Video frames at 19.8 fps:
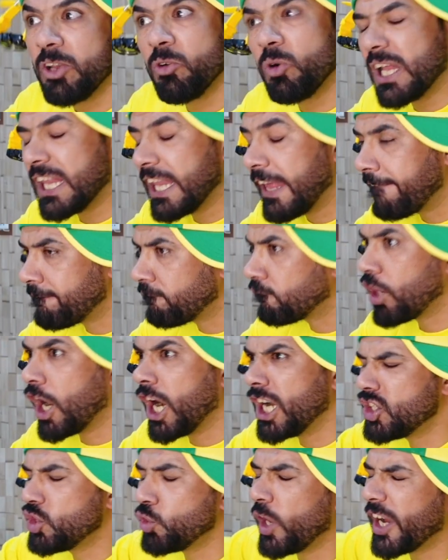اي والله
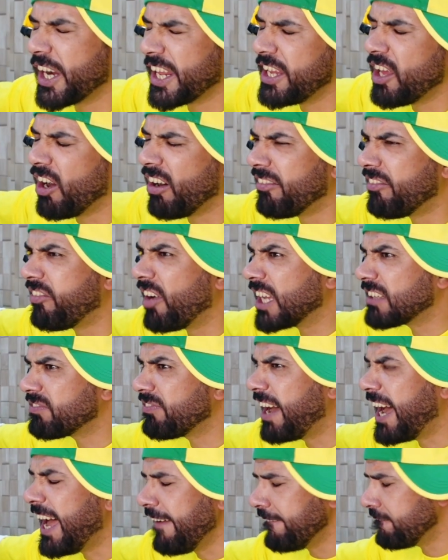هاي جوارنا ام
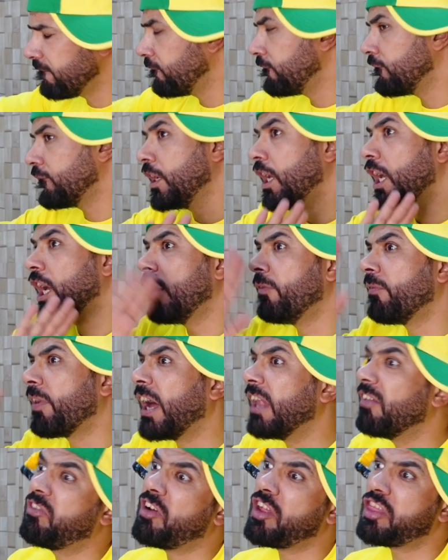فاطمة
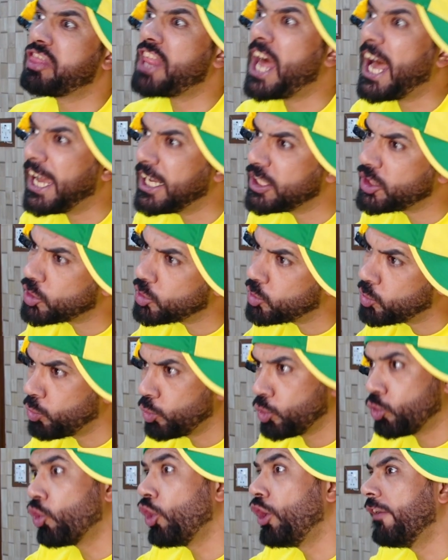مخافة 12
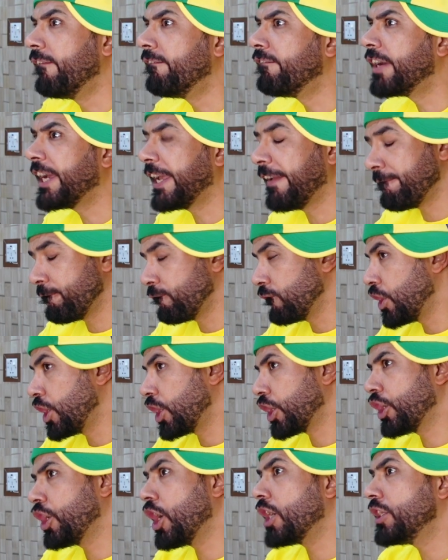وتقول لامي
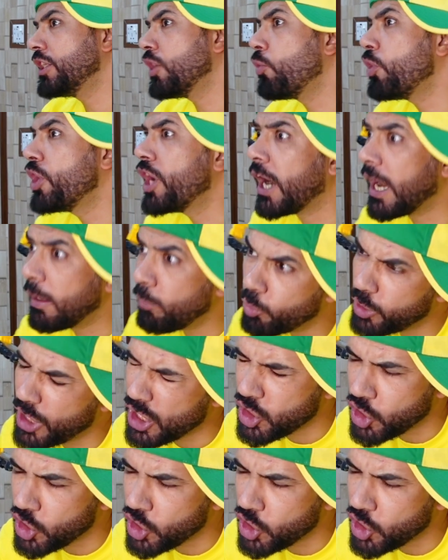قاعدة وياه عمود